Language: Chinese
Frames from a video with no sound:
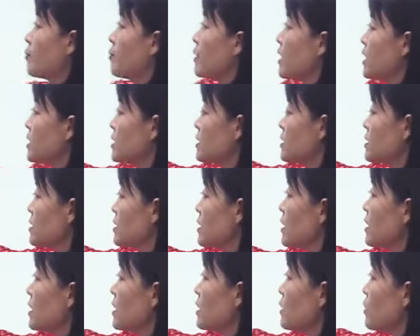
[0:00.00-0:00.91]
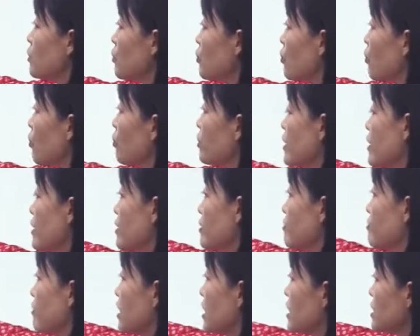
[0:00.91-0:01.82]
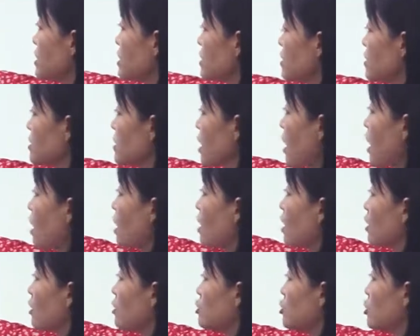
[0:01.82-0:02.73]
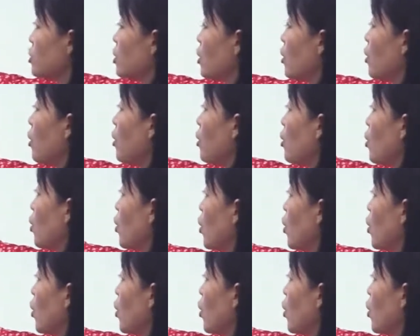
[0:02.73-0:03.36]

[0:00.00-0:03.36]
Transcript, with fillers: 名词一 yuli，名词二 no